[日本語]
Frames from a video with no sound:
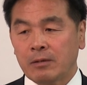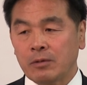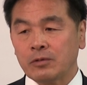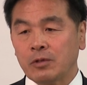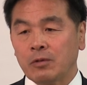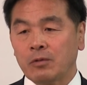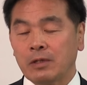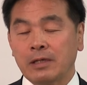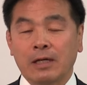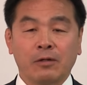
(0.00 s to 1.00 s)
これぞこ
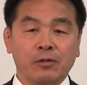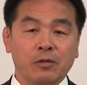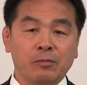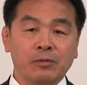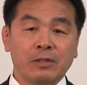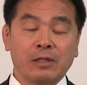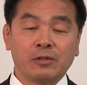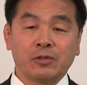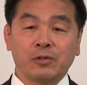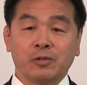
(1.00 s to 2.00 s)
れからの日本文化
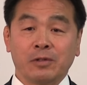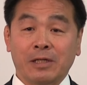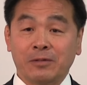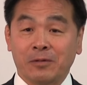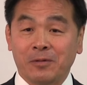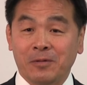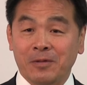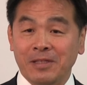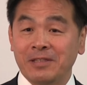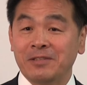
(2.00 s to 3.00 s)
の象徴だと
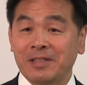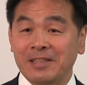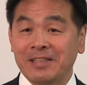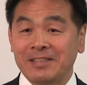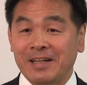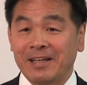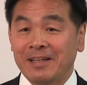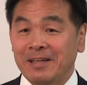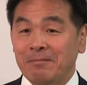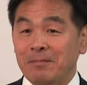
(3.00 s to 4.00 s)
こう言い続けてきた
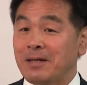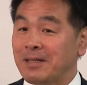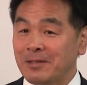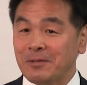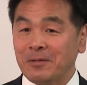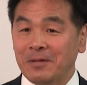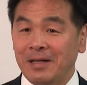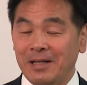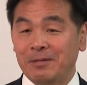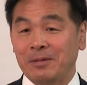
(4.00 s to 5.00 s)
漫画と
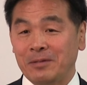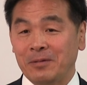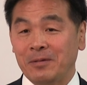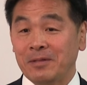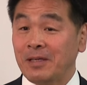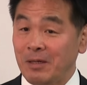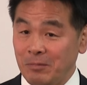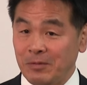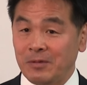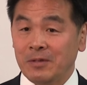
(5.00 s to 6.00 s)
アニメと
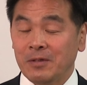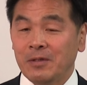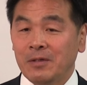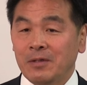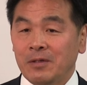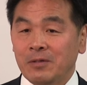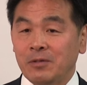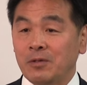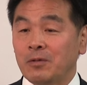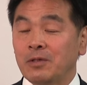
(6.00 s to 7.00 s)
ゲーム
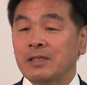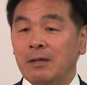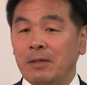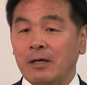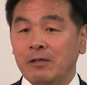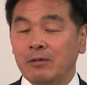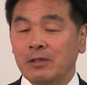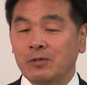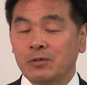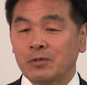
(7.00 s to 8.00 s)
という、こういったいわゆ
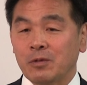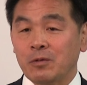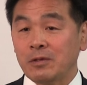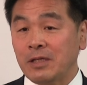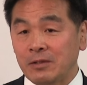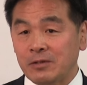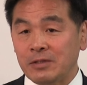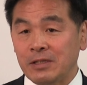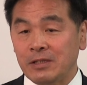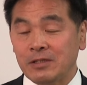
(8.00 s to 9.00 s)
る
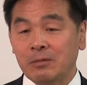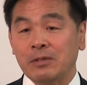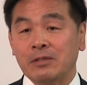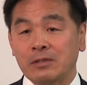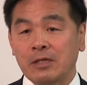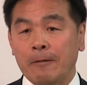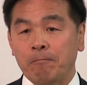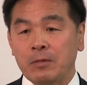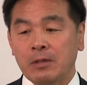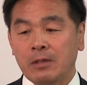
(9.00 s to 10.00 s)
ソフトコンテンツにしてもですね、
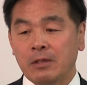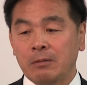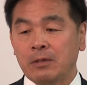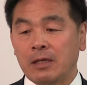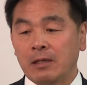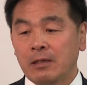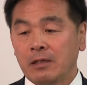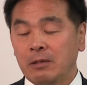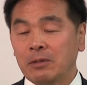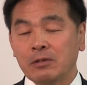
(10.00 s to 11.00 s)
今
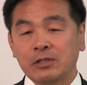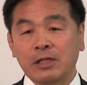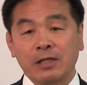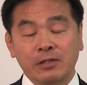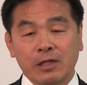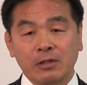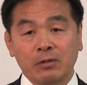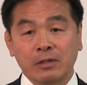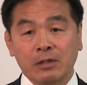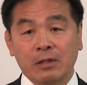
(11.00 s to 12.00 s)
の時代性に
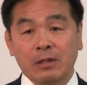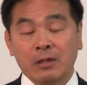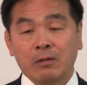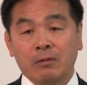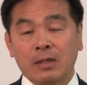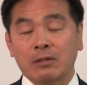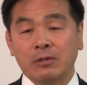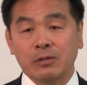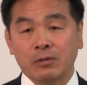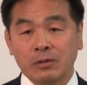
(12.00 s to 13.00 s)
おいては我が
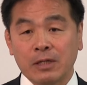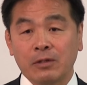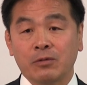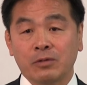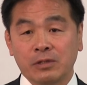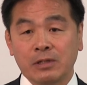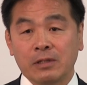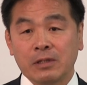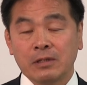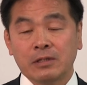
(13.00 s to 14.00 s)
国を代表
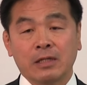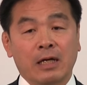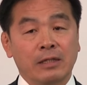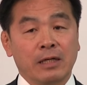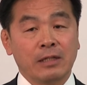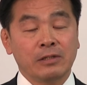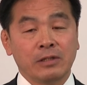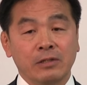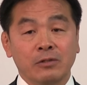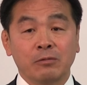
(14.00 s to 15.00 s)
し世界に発
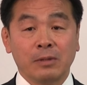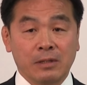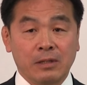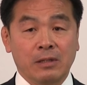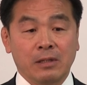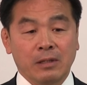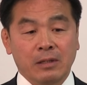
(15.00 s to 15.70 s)
信すべき